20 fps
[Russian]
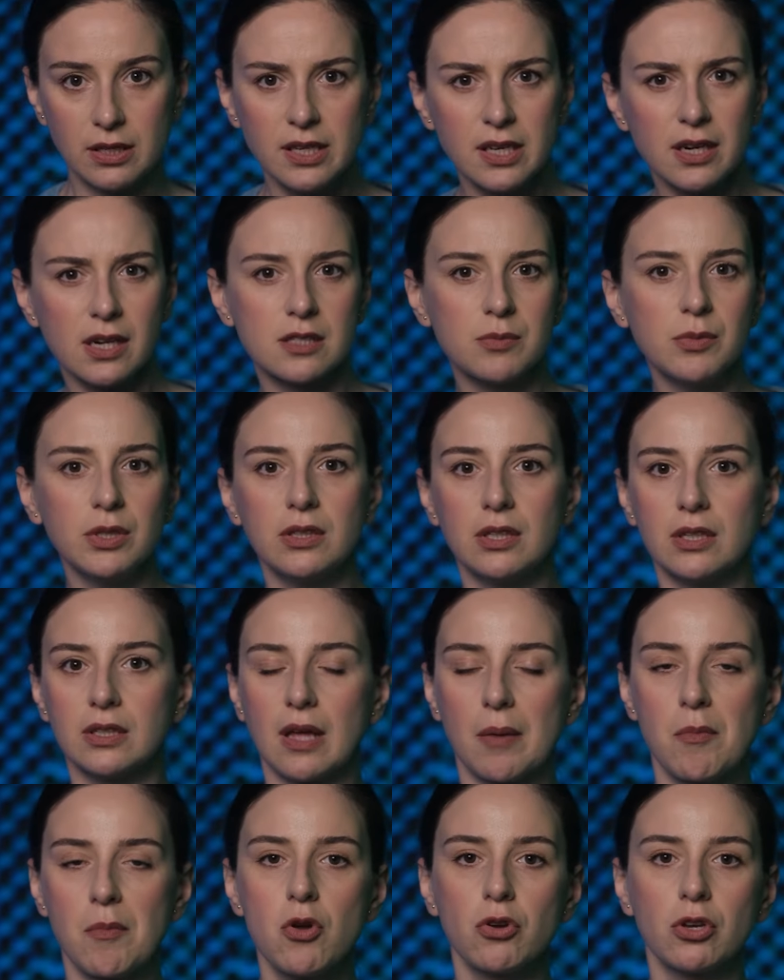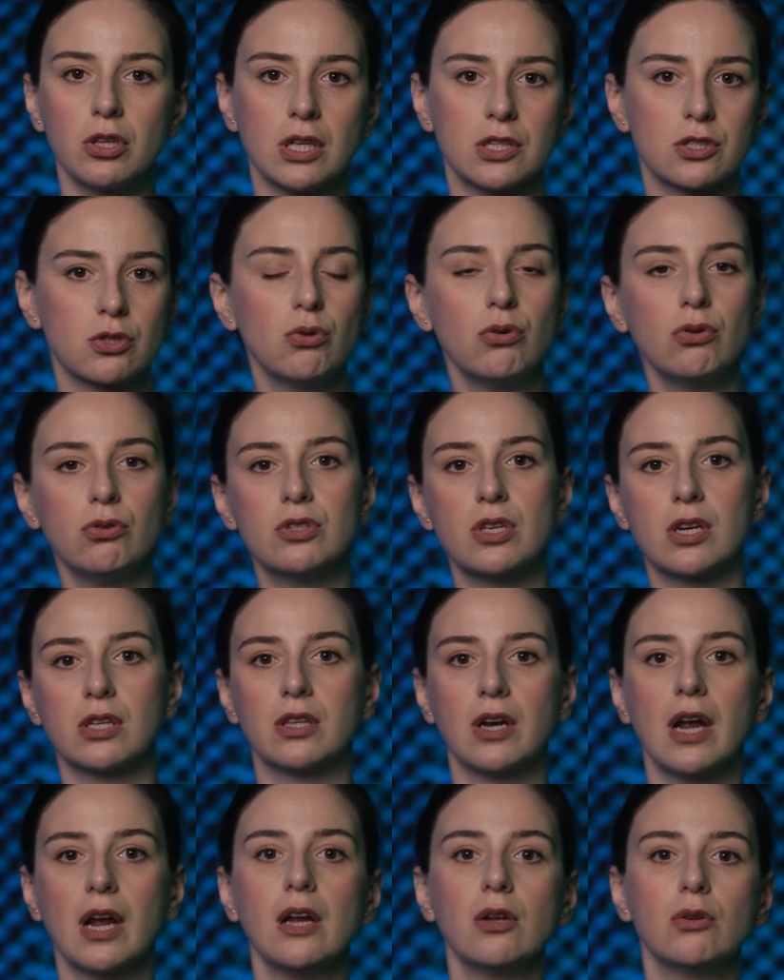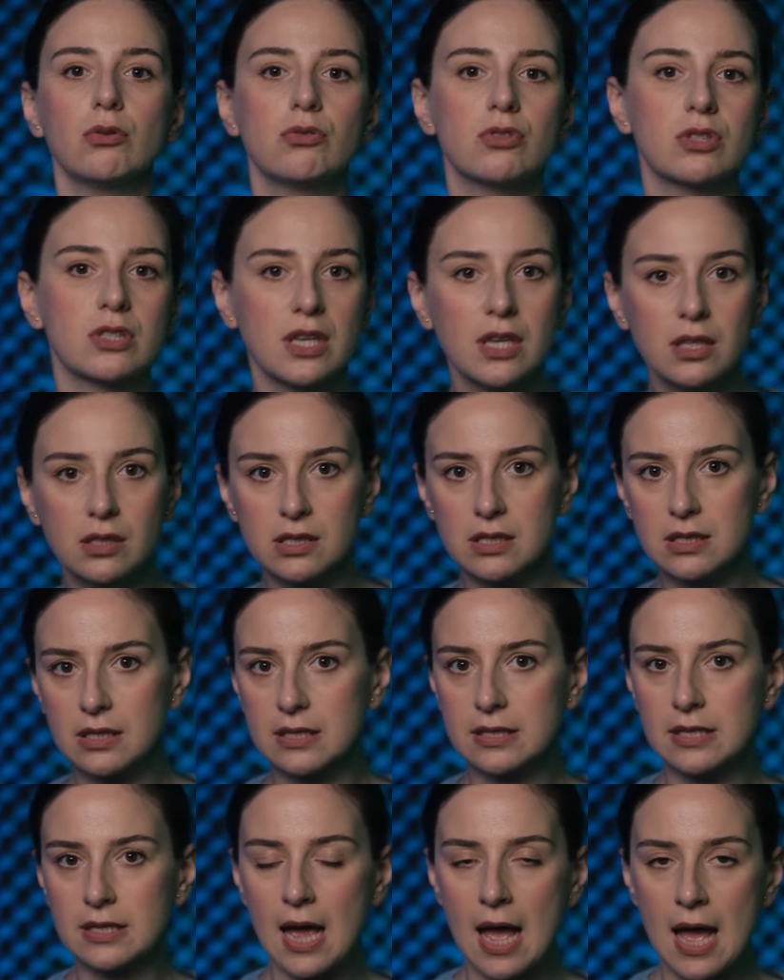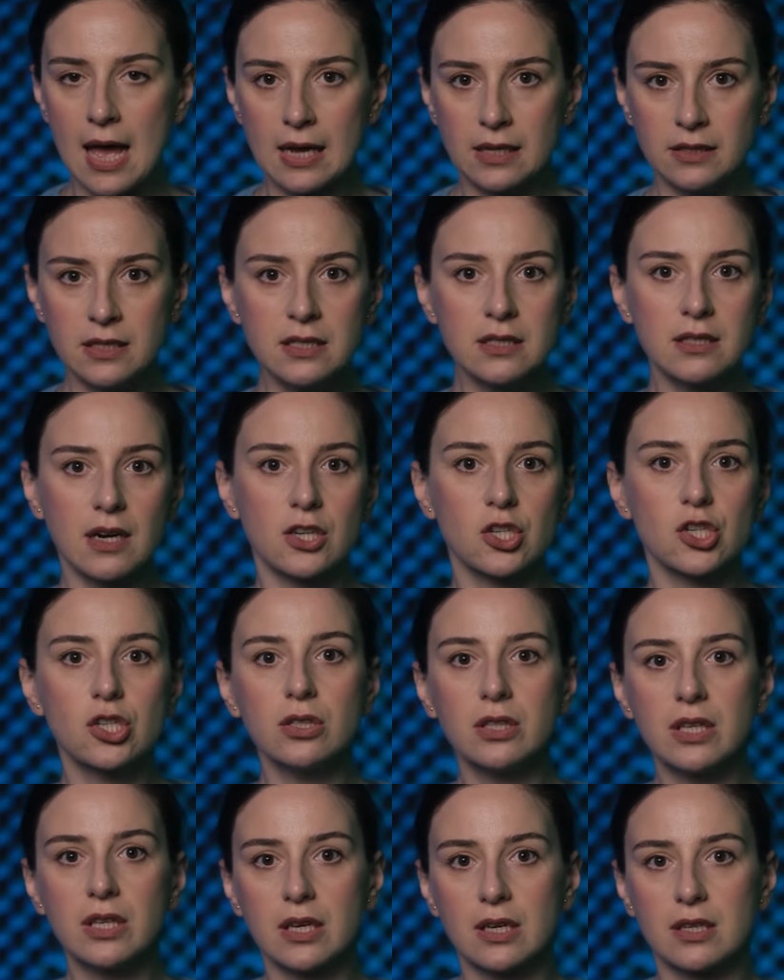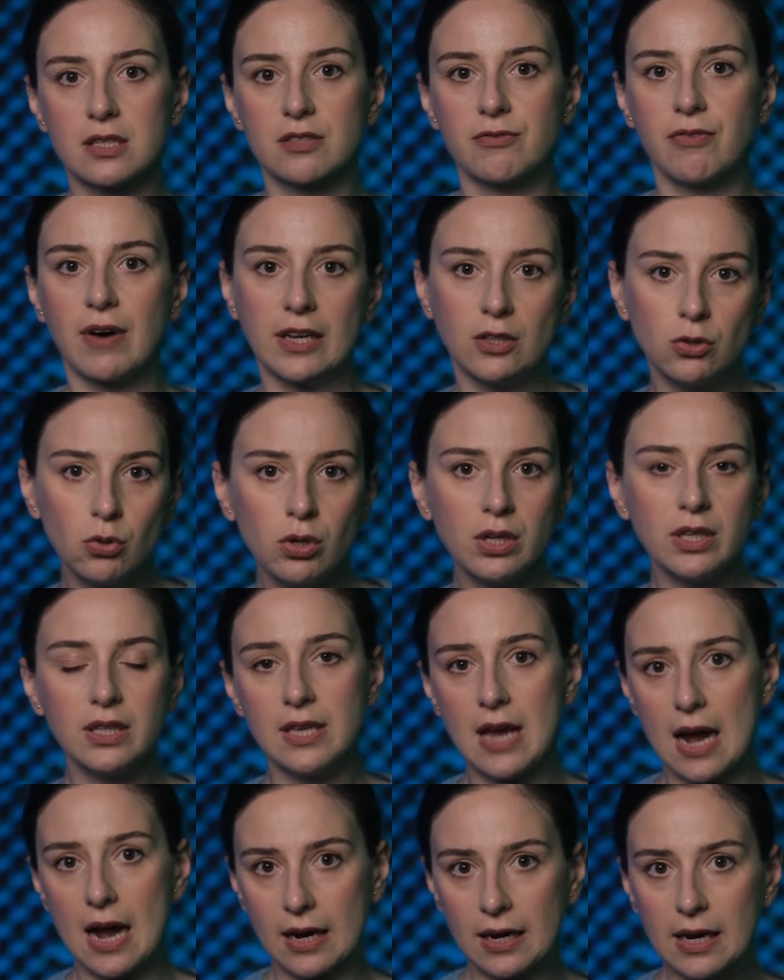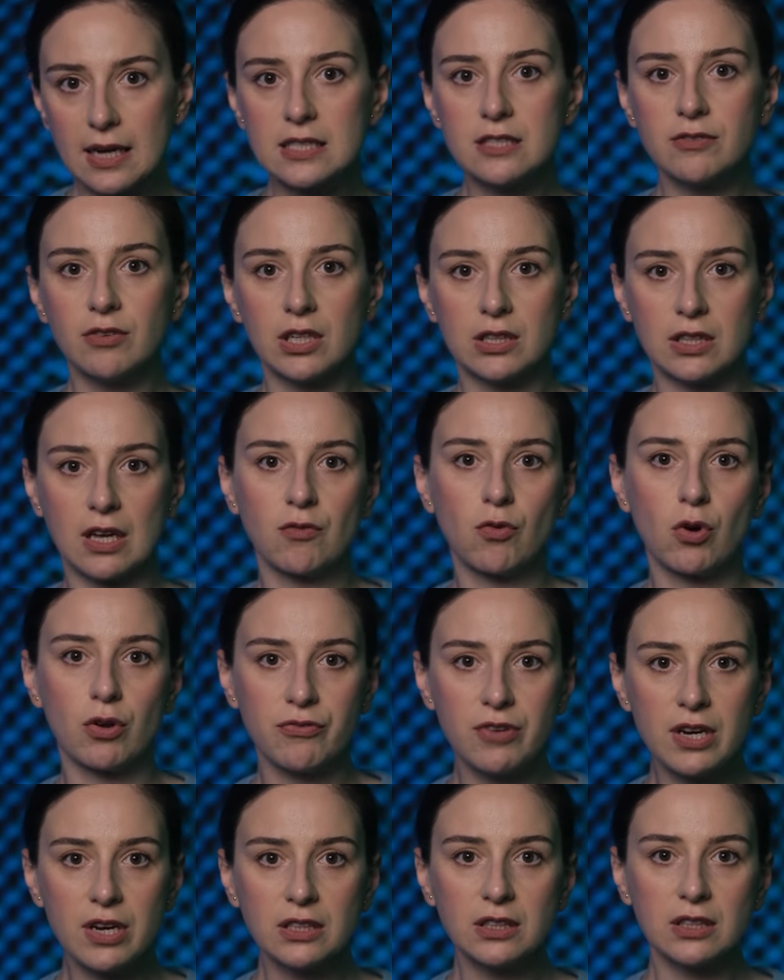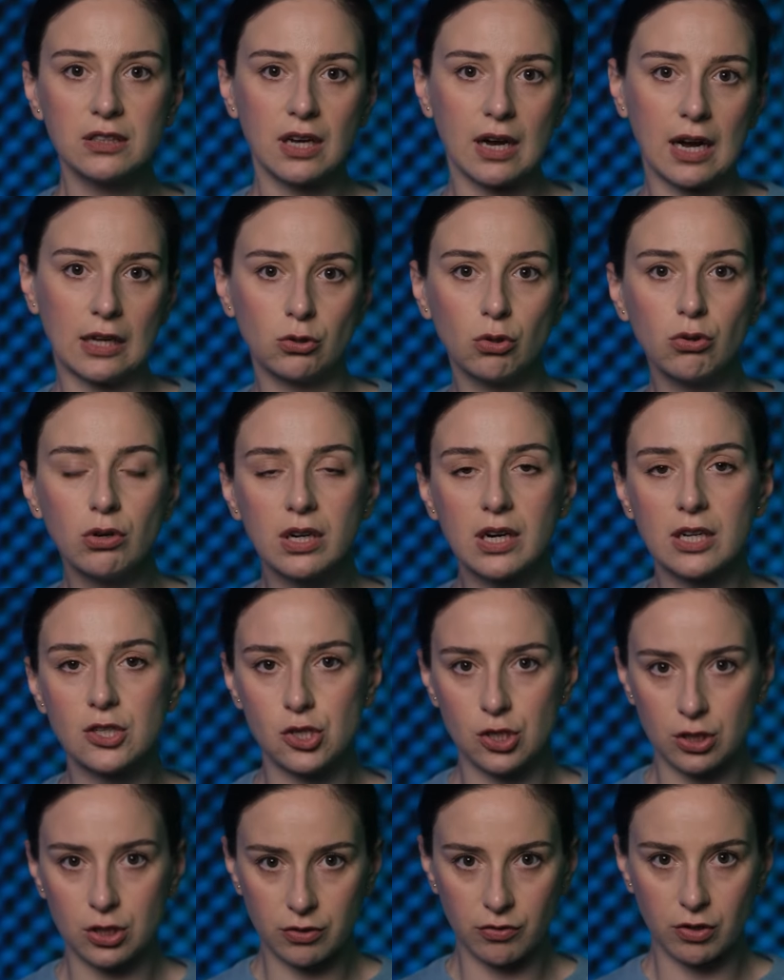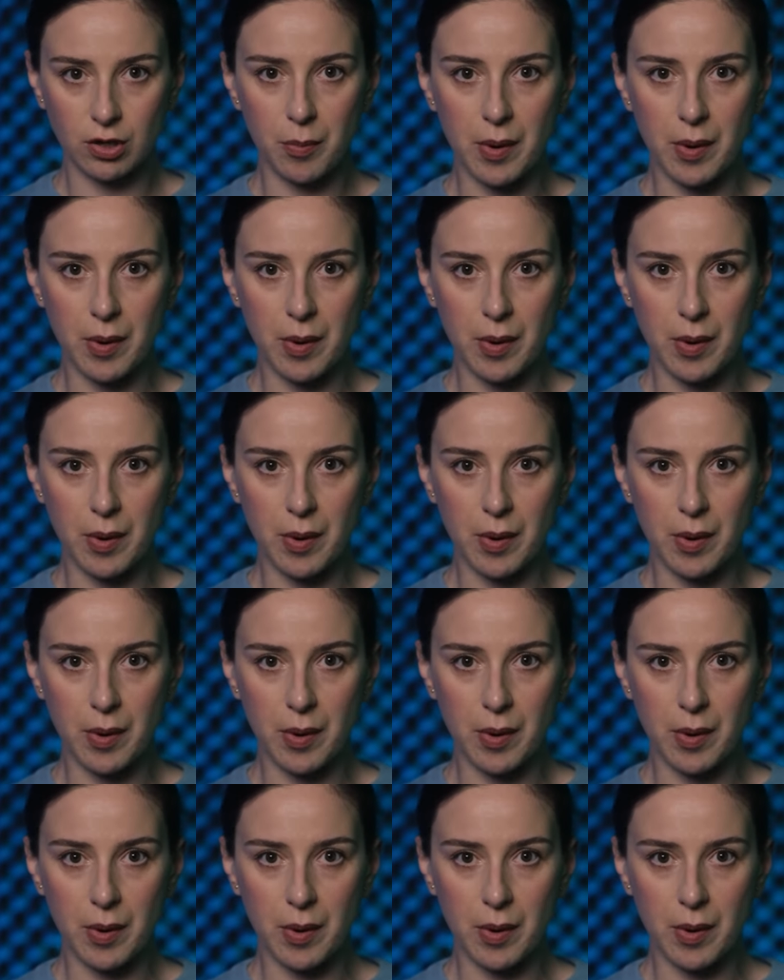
Ни размытые намеки на скорую территориальную целостность, ни страшилки с войной не оказывали того эффекта, на который рассчитывала